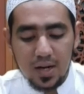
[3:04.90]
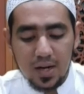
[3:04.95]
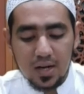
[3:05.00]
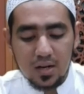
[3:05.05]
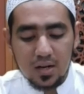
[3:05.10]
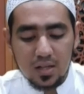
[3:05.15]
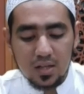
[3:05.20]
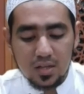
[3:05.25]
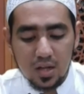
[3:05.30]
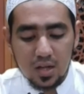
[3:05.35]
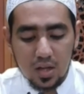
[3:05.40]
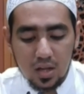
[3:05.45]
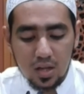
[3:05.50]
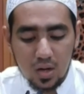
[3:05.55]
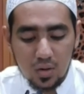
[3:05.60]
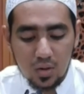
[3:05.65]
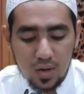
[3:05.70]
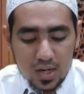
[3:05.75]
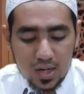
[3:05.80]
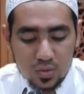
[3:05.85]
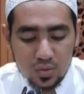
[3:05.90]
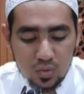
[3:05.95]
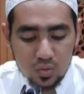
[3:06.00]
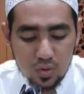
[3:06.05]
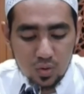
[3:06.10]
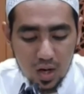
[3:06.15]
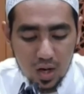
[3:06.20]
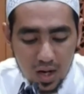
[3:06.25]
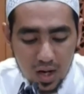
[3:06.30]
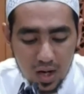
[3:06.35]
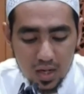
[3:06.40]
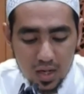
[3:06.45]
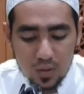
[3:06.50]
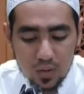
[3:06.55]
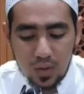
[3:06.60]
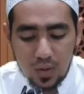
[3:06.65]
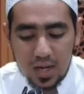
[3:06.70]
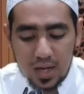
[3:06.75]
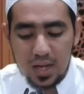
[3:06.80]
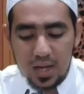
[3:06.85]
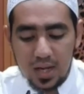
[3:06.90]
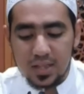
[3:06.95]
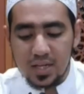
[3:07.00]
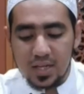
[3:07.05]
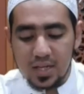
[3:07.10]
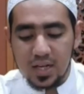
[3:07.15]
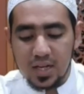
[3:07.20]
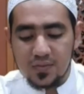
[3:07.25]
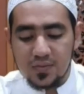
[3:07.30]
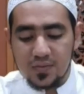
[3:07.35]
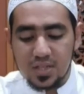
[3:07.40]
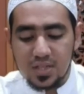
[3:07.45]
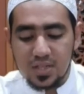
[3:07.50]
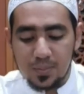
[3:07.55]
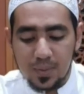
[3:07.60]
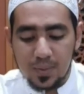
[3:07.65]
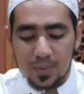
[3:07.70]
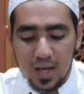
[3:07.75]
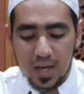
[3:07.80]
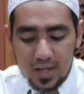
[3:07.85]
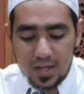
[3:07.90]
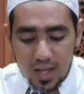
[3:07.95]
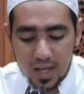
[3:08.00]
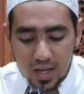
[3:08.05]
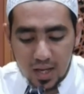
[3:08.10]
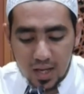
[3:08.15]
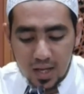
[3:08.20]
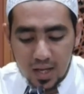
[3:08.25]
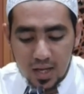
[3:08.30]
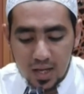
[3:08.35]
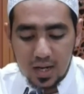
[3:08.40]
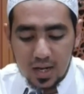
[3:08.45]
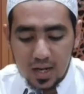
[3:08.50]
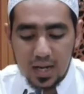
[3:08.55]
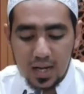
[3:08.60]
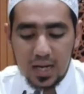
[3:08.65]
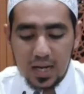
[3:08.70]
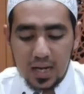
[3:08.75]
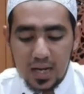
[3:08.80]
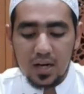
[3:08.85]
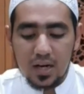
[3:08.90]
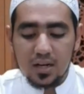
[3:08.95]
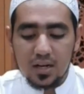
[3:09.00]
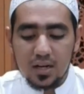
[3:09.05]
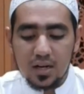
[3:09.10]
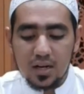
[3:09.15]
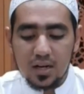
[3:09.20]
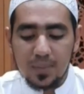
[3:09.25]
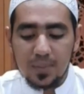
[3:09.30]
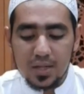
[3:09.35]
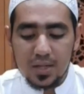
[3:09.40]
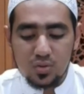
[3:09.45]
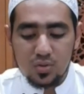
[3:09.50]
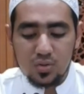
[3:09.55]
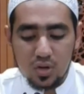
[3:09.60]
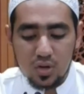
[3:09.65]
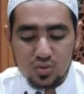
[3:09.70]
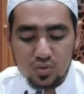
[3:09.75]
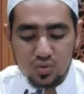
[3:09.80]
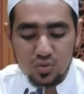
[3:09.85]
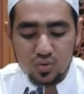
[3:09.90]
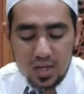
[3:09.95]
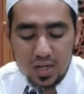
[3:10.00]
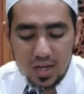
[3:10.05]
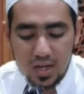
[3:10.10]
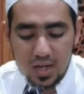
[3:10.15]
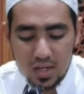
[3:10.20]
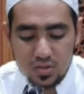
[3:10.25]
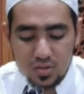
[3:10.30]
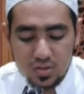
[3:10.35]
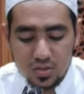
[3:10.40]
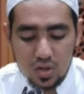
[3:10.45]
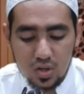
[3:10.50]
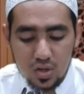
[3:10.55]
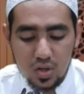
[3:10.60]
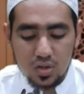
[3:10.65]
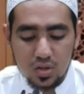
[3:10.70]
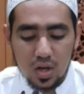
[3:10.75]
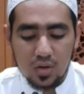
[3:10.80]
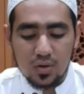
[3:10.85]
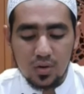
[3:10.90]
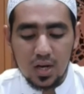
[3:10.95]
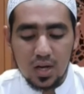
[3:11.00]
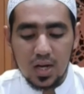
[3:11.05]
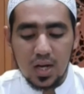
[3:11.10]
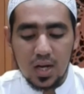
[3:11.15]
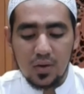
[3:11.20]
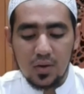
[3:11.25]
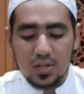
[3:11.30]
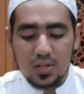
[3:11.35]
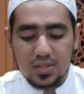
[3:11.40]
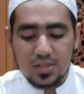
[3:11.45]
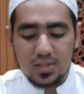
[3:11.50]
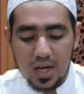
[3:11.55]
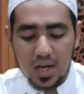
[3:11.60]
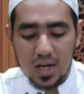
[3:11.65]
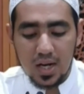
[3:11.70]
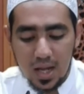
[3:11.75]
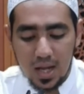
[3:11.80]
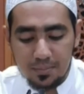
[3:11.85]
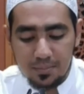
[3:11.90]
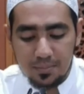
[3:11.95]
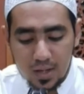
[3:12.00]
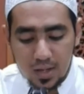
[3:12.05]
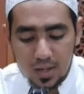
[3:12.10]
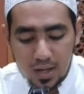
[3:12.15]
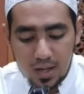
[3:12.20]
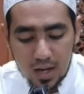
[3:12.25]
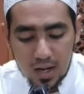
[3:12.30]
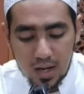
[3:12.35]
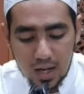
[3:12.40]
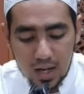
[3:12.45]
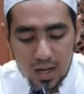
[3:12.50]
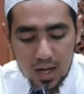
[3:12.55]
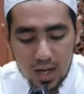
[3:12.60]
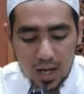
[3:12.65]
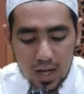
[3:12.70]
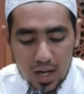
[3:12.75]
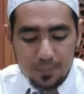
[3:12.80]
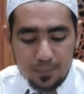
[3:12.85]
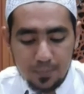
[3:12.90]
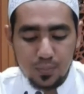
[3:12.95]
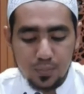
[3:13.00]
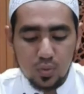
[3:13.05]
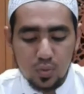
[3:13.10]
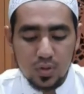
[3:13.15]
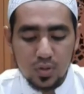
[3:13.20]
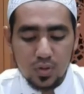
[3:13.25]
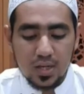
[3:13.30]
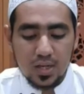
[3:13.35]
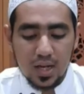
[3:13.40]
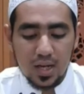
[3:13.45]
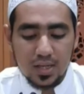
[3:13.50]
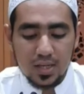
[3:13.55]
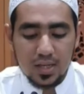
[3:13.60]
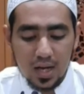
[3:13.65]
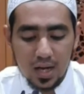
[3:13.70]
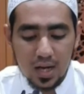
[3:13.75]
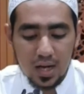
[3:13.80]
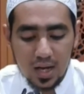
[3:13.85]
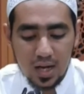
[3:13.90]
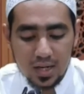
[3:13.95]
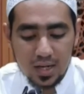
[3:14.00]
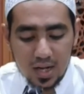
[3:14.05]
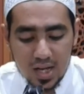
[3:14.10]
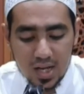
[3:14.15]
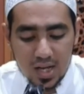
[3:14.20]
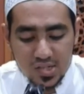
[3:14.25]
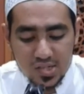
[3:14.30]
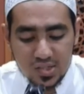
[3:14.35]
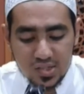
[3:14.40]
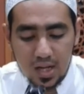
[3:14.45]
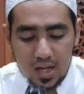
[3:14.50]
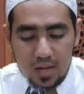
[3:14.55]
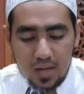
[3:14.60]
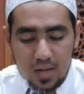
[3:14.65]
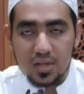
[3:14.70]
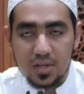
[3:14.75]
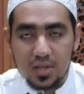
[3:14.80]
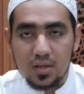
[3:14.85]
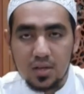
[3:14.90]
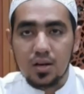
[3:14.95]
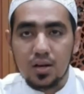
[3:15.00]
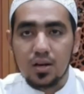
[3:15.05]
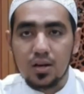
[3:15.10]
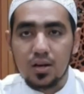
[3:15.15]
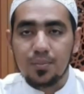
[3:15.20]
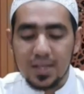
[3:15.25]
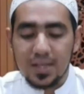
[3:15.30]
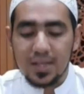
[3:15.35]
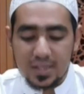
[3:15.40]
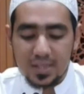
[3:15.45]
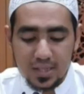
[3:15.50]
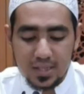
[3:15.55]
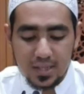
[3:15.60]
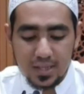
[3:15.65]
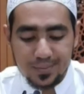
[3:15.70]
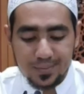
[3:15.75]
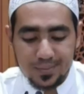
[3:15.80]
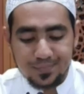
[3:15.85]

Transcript: رضي الله عنه قال والذي نفسي بيده لقرابة رسول الله صلى الله عليه وسلم أحب إلي أن أصل من قرابتي